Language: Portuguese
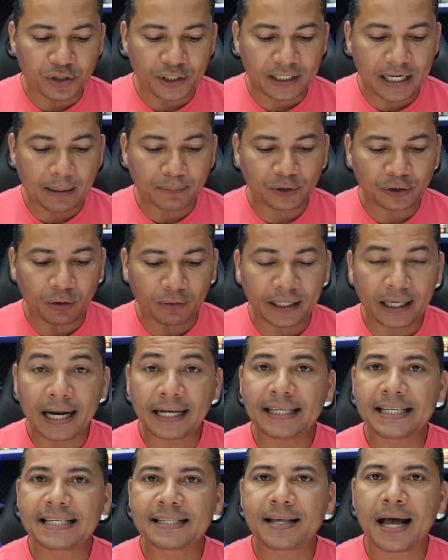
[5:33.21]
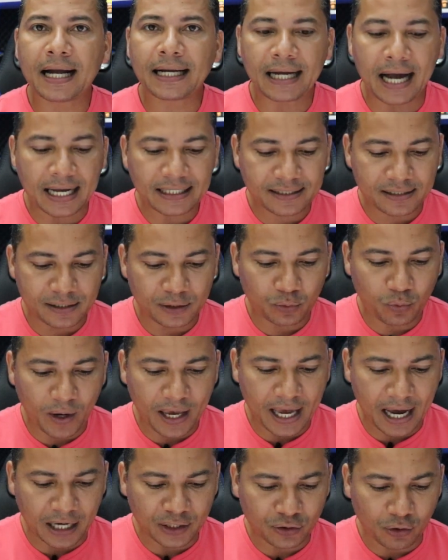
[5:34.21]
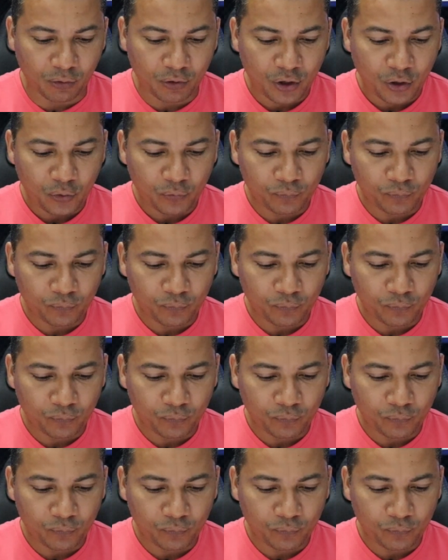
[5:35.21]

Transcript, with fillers: Digamos que eu quero aqui sacar 5 reais. Ó.